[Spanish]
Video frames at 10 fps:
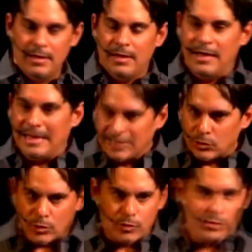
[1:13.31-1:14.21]
el
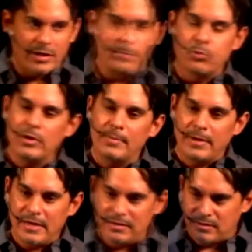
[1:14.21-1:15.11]
entorno que es pura
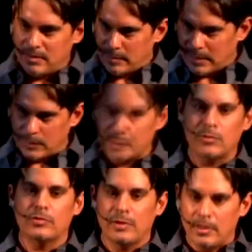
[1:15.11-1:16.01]
apariencia para
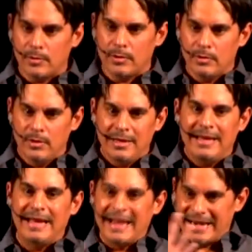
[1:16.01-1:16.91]
nuestro cerebro,
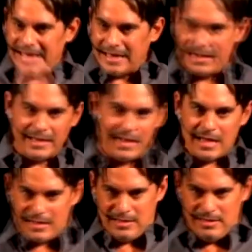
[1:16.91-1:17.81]
la
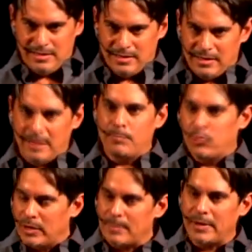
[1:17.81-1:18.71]
realidad que es
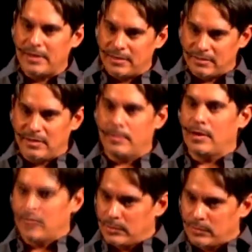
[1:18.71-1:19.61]
pura apariencia
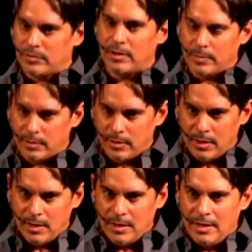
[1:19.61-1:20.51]
para nuestro cerebro,
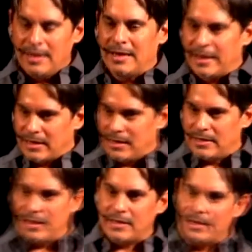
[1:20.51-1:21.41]
la
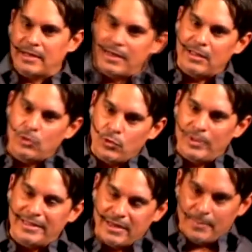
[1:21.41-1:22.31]
realidad que ha creado
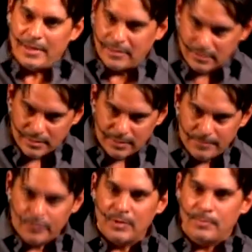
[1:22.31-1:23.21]
nuestra mente
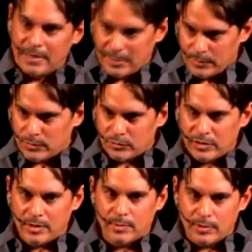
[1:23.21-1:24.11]
para nuestro
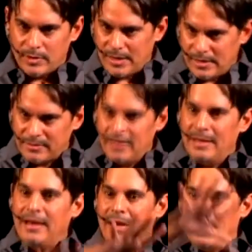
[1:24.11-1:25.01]
cerebro es
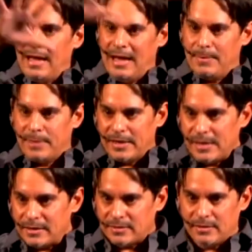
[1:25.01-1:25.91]
la
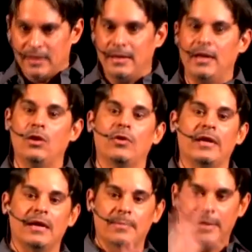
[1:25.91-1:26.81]
apariencia, es lo
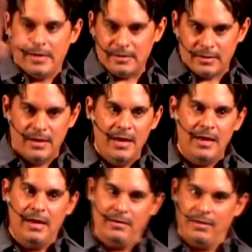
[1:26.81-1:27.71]
que aparece,
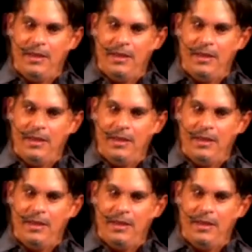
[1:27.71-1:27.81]
es